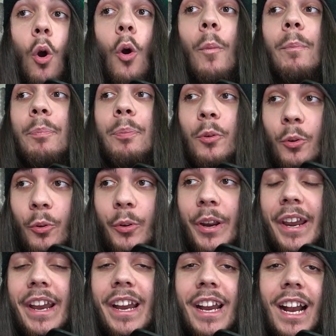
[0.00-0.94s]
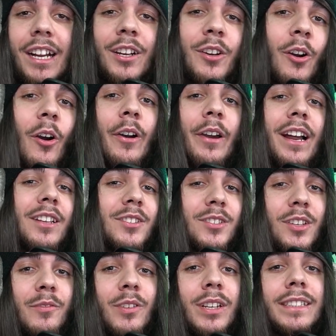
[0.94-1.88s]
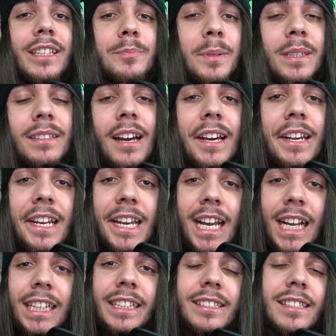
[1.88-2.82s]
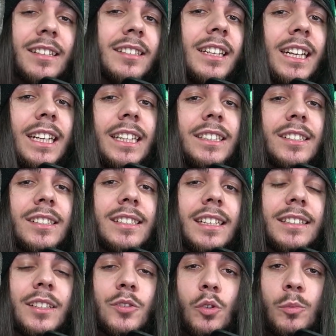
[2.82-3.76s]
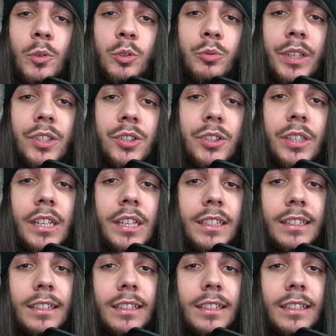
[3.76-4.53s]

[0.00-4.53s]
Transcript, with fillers: oppure ancora, se non volete aspettare, anche stasera alle 17 sul mio Twitch,